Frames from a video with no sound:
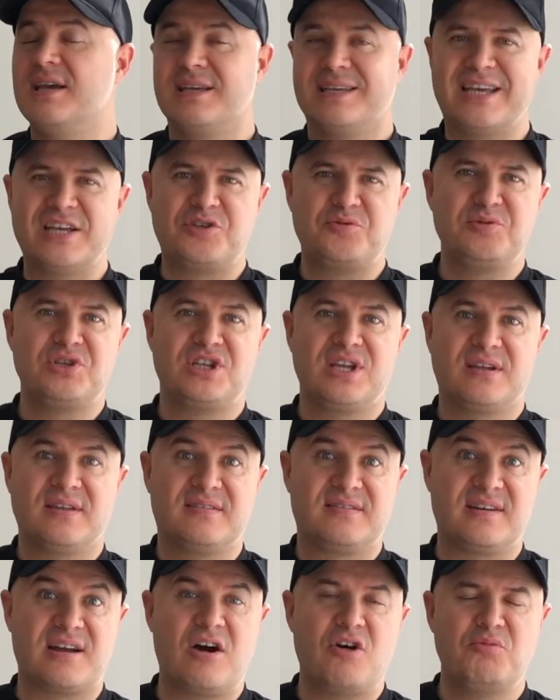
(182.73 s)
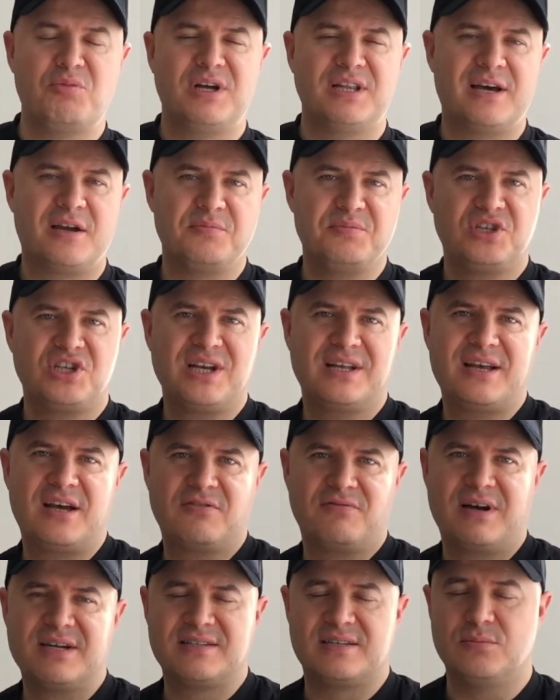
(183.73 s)
geçmişteki travmalar, bir şeyler
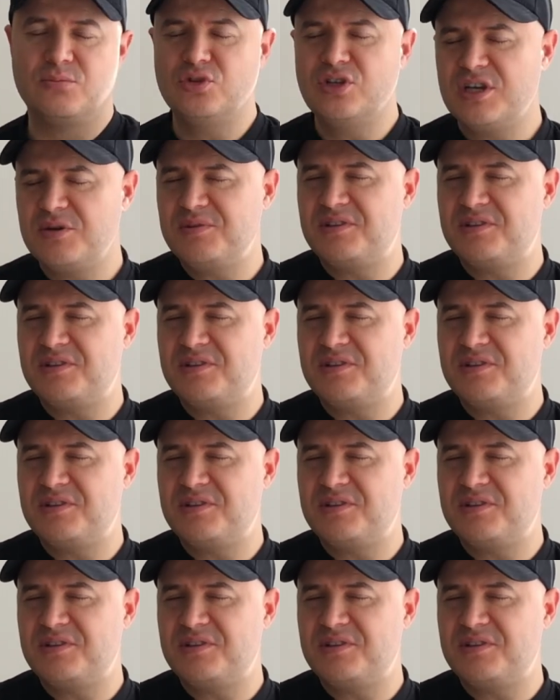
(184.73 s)
varsa bunları